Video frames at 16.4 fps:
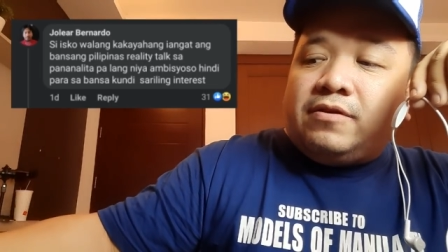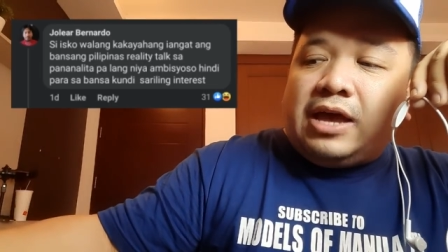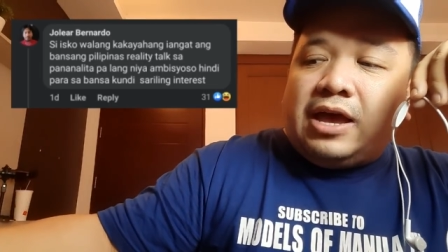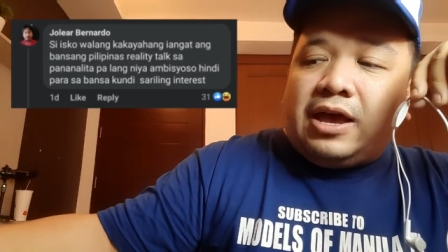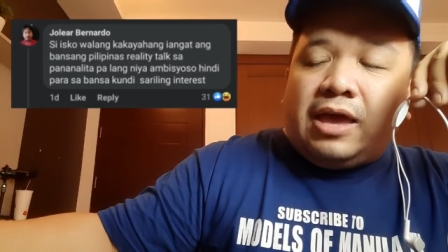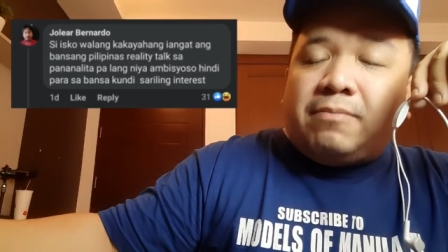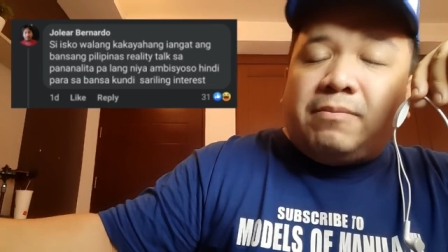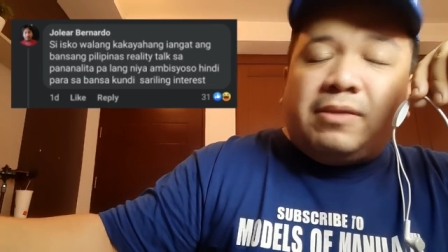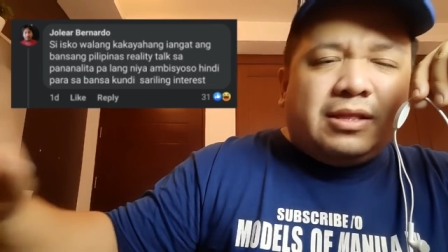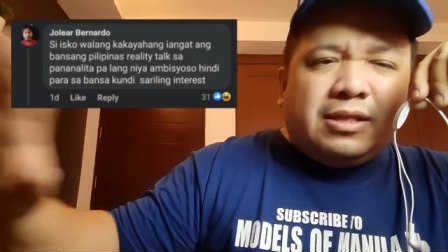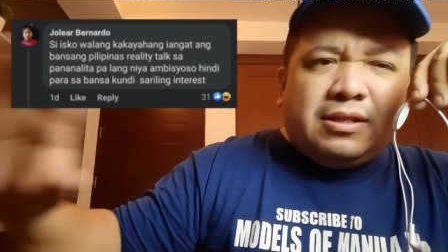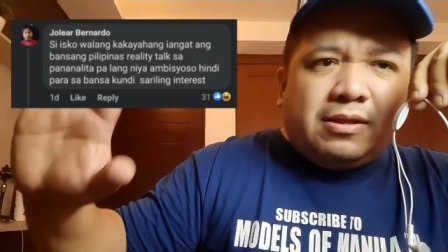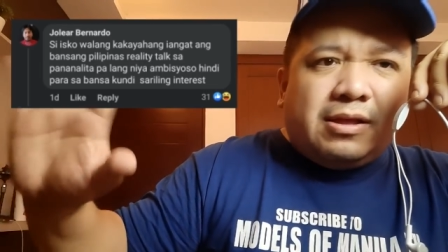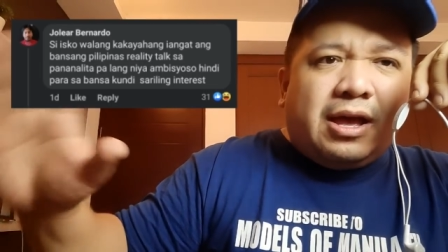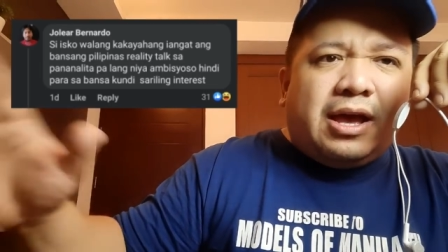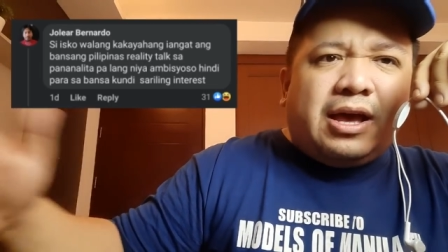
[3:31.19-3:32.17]
Uh, I
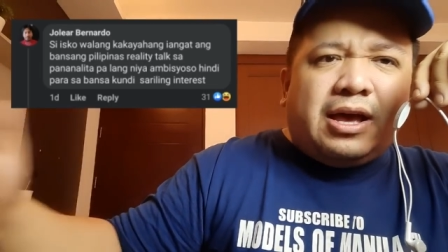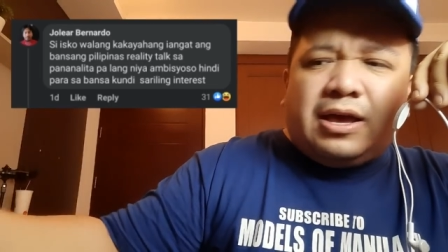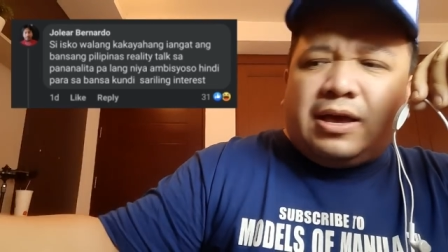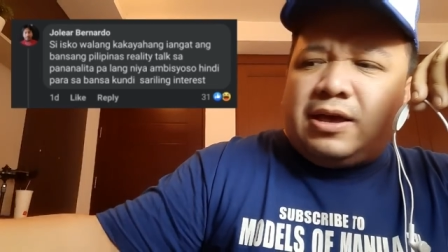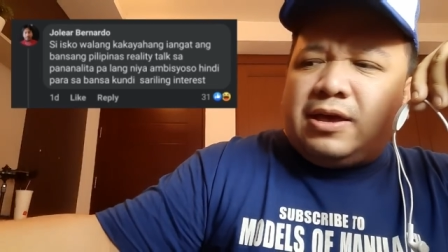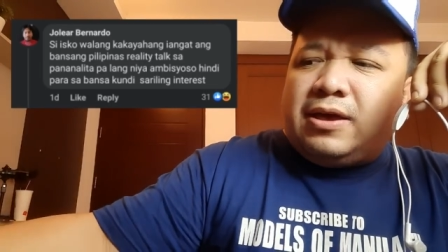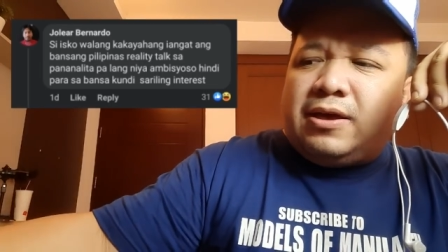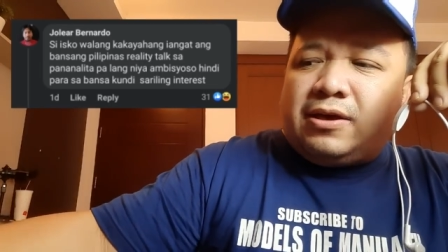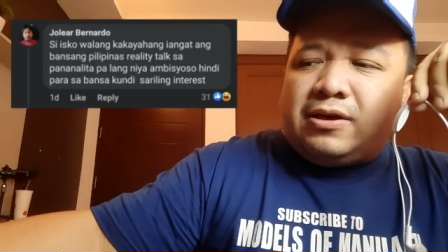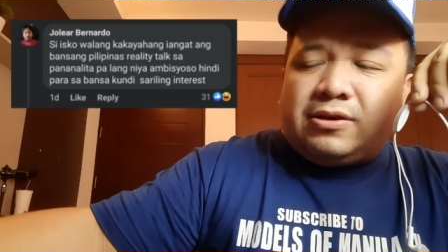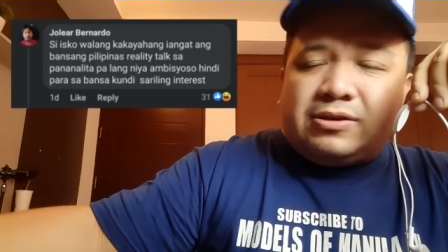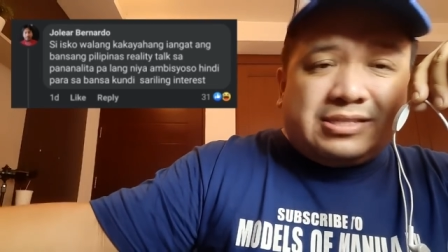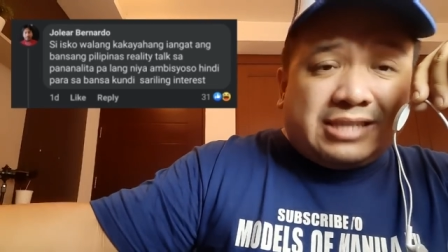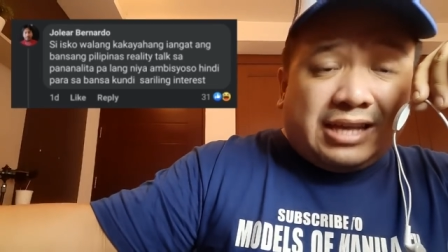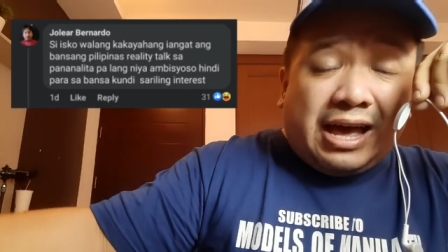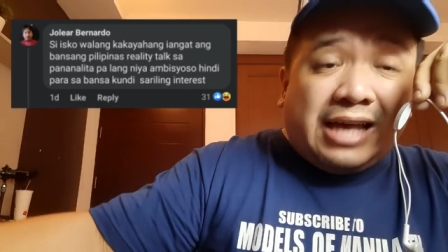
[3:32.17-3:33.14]
mean uh,
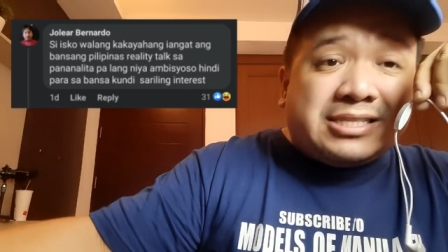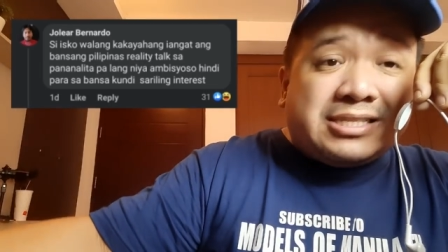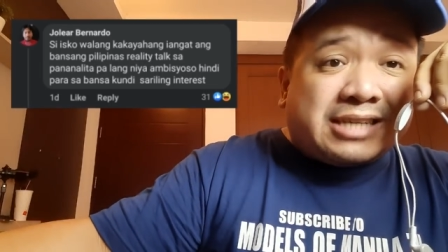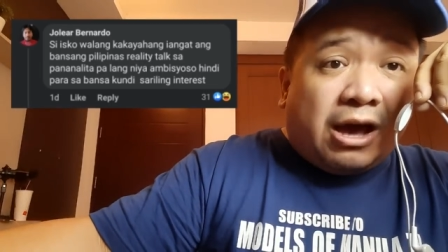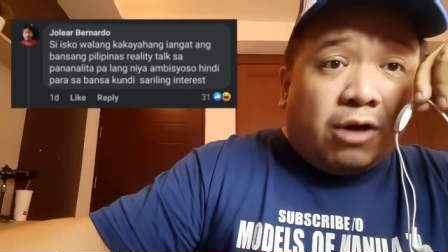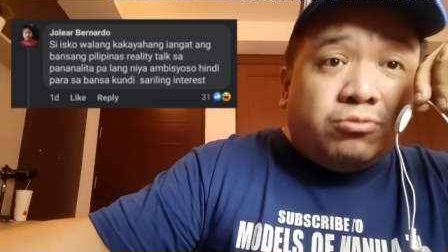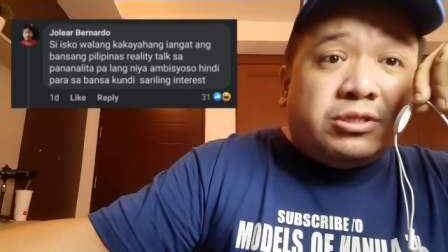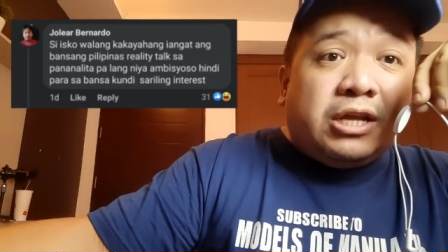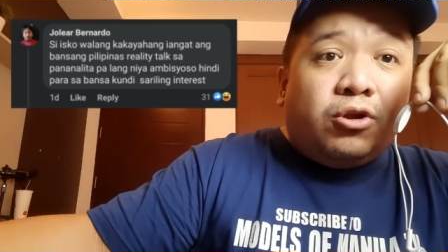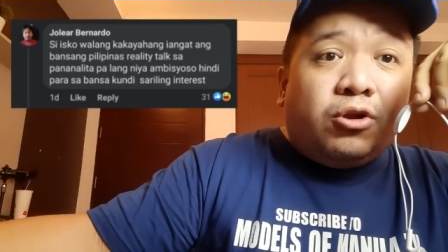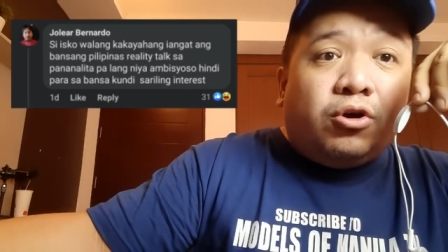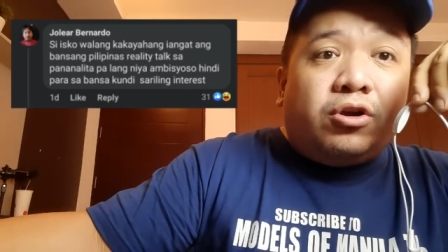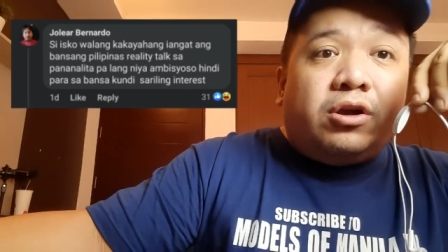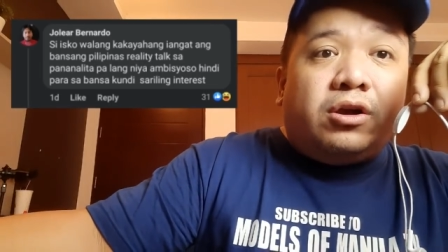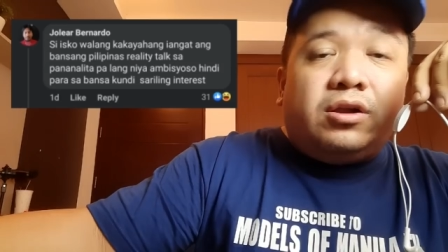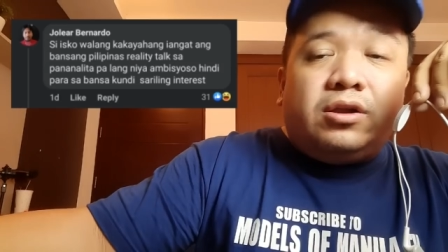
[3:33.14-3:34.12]
sa, as
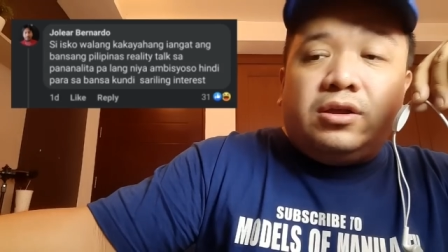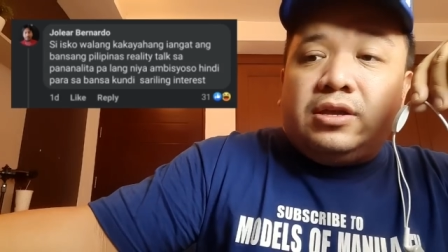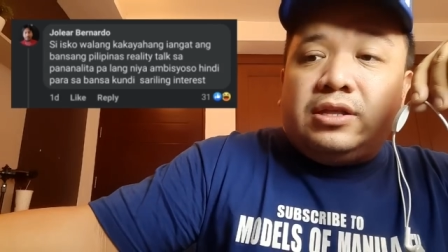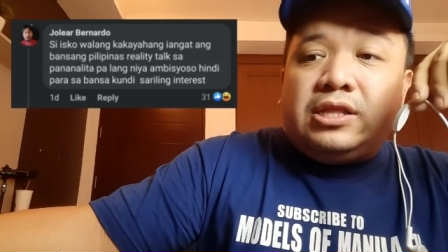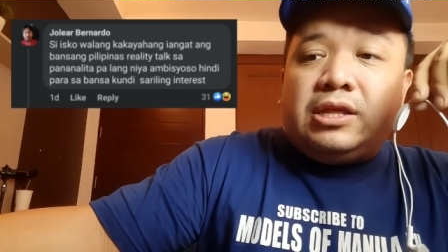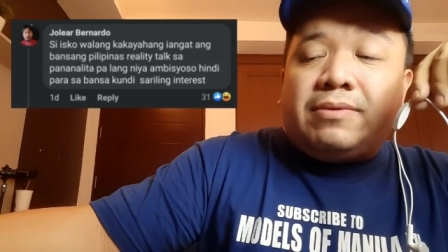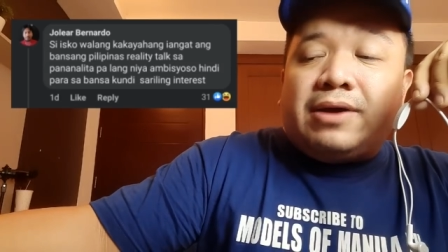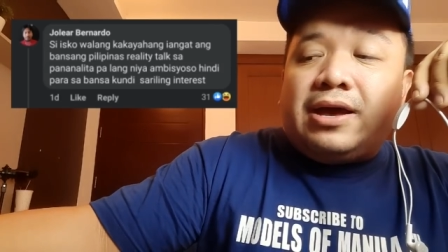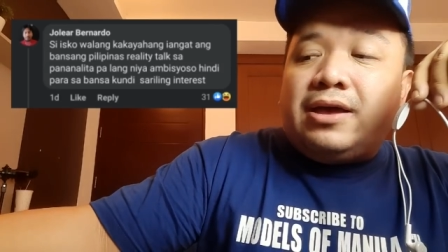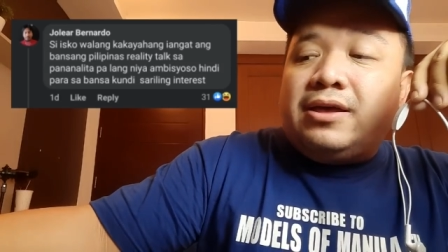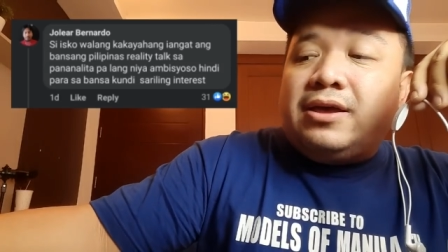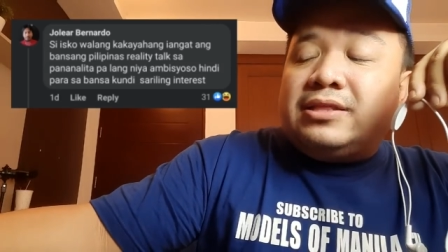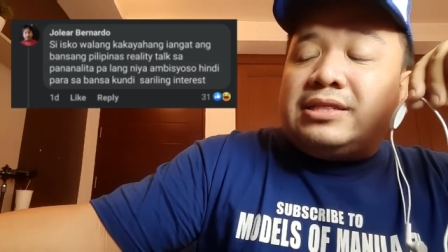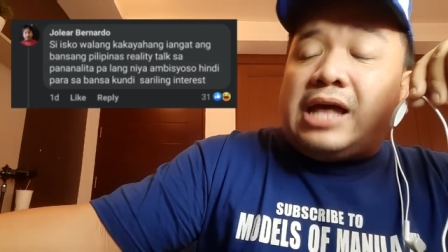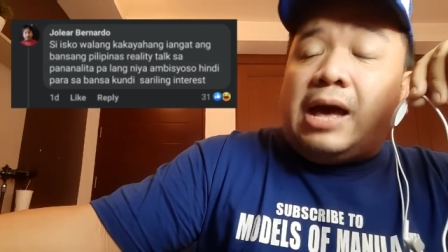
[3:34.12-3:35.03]
councilor, 'di ba?